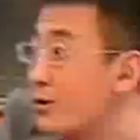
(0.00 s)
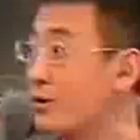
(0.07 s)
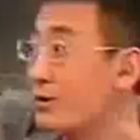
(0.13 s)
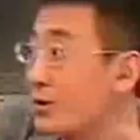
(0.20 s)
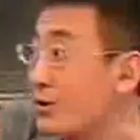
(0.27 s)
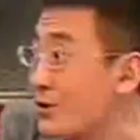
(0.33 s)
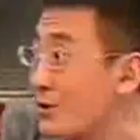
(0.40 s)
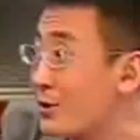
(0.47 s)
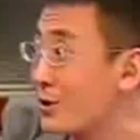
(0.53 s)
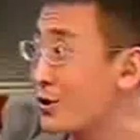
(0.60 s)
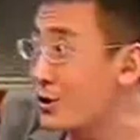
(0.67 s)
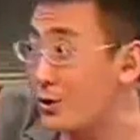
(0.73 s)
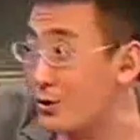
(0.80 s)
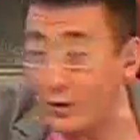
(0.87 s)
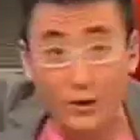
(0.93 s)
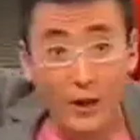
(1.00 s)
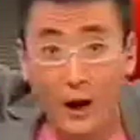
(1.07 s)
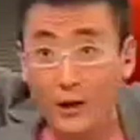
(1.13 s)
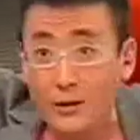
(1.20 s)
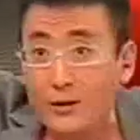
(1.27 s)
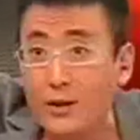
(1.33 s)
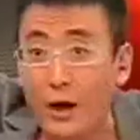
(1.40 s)
这这，是
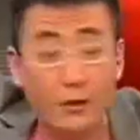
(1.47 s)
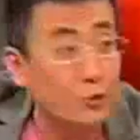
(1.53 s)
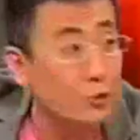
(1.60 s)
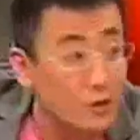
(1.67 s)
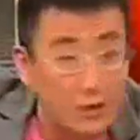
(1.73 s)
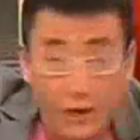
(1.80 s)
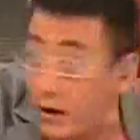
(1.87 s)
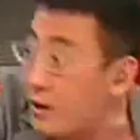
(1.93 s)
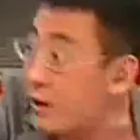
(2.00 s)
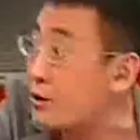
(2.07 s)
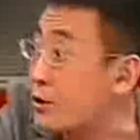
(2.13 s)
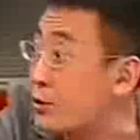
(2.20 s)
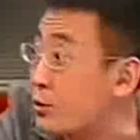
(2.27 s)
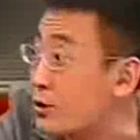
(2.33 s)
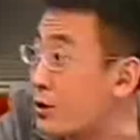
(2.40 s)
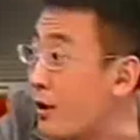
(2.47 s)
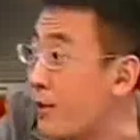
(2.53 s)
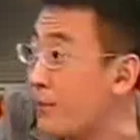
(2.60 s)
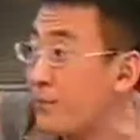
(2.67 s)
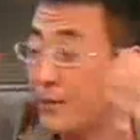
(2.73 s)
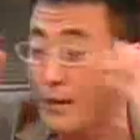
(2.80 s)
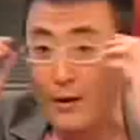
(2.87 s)
打打群仗啊！这就
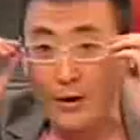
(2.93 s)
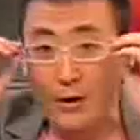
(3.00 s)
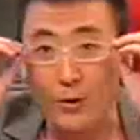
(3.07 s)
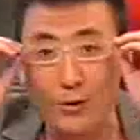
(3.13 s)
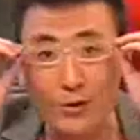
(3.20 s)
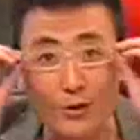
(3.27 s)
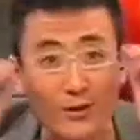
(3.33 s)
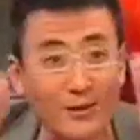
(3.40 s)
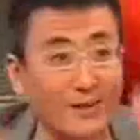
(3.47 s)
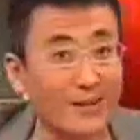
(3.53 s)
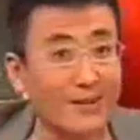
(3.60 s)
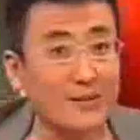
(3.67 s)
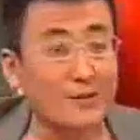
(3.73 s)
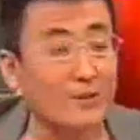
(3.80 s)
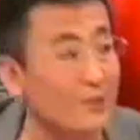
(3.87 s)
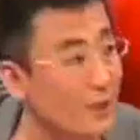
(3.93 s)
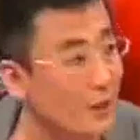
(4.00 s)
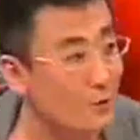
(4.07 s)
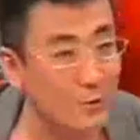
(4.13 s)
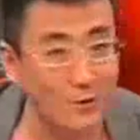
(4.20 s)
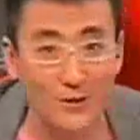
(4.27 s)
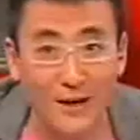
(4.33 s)
是。后面说警
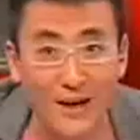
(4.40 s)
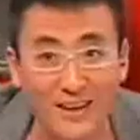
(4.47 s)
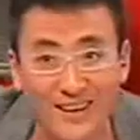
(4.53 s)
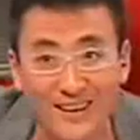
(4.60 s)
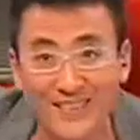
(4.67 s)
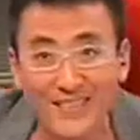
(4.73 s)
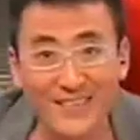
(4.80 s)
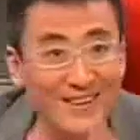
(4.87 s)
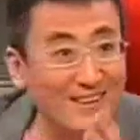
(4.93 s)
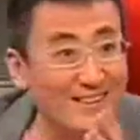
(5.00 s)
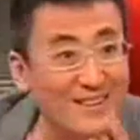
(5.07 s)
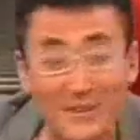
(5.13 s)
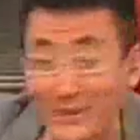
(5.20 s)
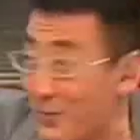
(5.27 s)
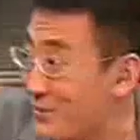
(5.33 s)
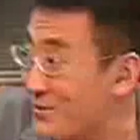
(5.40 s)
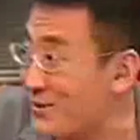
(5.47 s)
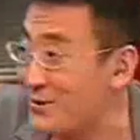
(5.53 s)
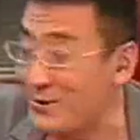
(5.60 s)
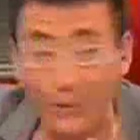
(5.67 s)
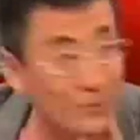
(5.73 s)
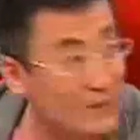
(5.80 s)
察说这这怎么
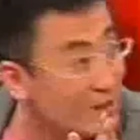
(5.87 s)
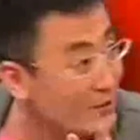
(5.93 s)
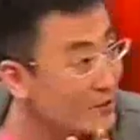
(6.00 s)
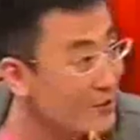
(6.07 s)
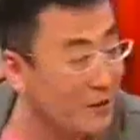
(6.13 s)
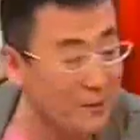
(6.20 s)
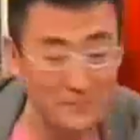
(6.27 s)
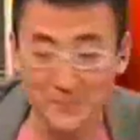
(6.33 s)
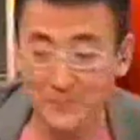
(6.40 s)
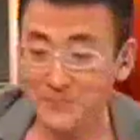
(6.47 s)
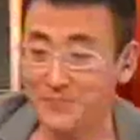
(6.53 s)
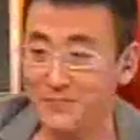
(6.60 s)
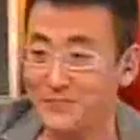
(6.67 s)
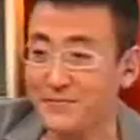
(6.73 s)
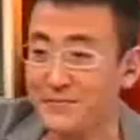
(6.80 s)
怎么意思呢？